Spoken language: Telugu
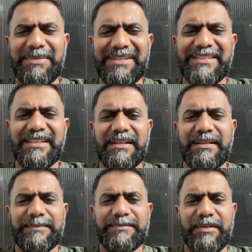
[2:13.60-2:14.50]
బేసిక్గా
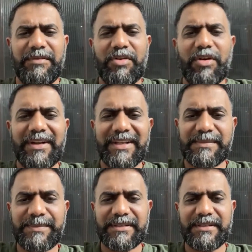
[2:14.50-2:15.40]
వి కాంట్
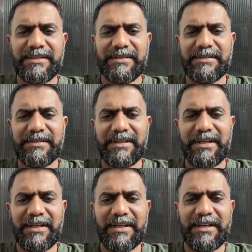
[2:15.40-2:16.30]
ఎక్స్పెక్ట్
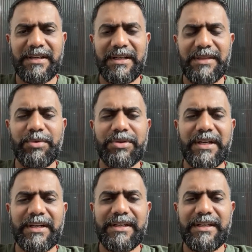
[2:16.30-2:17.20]

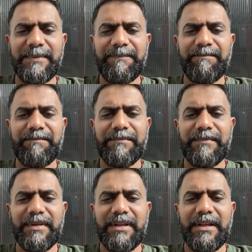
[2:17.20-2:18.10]
అద్భుతాలన్నీ
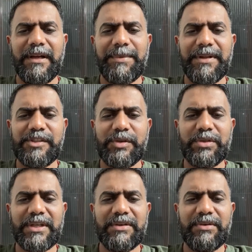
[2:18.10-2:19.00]
అప్పుడే
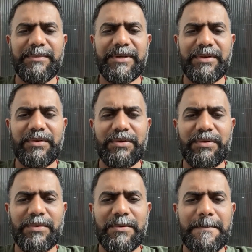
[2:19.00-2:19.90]
జరుగుతాయని కూడా మనం
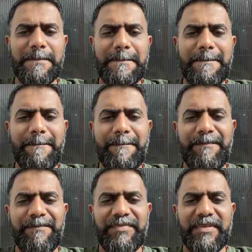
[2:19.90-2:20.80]
అనుకోకూడదు
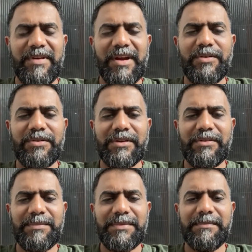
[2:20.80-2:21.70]
వీ హ్యావ్ టు
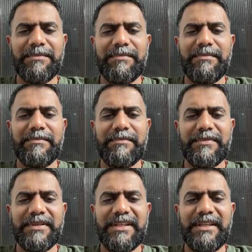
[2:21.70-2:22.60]
గివ్ దెమ్ టైం
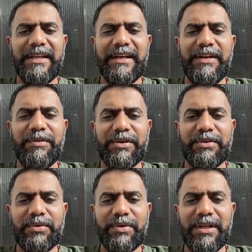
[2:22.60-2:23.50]
ఈ ఏ రెండు
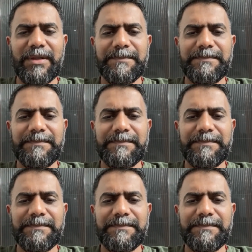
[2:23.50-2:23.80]
వరకు కూడా